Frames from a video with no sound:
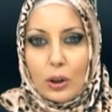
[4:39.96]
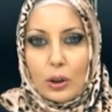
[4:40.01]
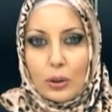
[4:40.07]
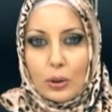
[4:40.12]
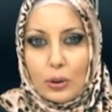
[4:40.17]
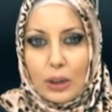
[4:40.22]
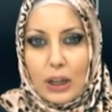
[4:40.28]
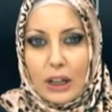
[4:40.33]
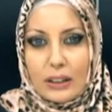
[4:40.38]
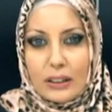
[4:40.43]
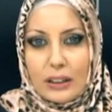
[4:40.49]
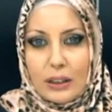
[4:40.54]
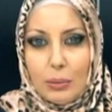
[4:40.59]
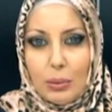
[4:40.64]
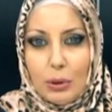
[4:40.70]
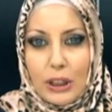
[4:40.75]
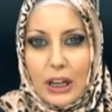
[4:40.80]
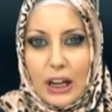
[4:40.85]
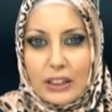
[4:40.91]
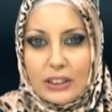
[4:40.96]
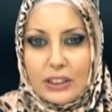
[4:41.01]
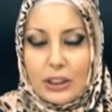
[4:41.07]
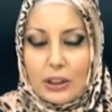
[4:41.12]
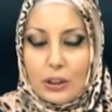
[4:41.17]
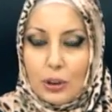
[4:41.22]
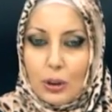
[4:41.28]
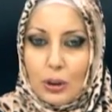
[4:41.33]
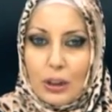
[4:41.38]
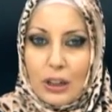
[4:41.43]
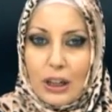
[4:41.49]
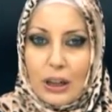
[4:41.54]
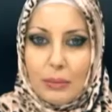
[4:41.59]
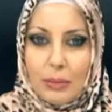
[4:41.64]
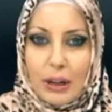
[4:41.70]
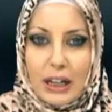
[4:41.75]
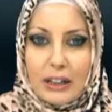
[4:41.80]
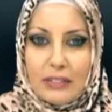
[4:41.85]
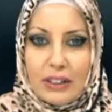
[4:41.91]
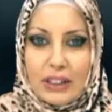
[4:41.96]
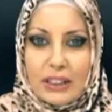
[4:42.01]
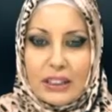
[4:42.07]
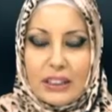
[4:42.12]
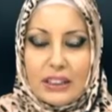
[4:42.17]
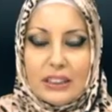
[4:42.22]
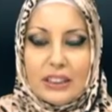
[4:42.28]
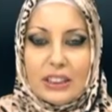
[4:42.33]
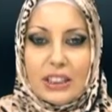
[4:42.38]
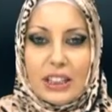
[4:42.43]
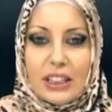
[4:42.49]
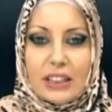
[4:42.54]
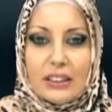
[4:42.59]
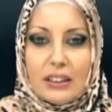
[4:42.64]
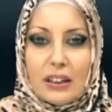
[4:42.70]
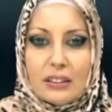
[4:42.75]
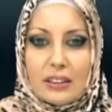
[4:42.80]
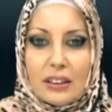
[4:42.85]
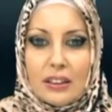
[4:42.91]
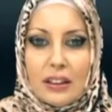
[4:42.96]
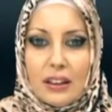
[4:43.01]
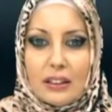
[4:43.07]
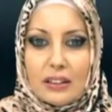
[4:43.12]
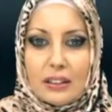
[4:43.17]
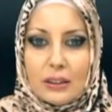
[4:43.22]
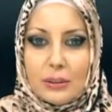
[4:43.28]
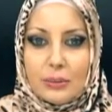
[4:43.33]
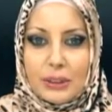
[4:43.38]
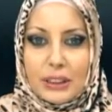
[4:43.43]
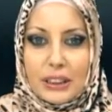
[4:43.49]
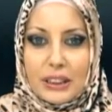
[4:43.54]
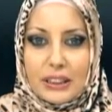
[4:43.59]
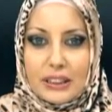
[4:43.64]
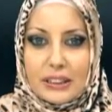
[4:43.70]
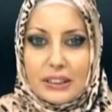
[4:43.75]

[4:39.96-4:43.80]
Kur'an'da bu gerçek şöyle haber verilir. Şeytandan Allah'ım sana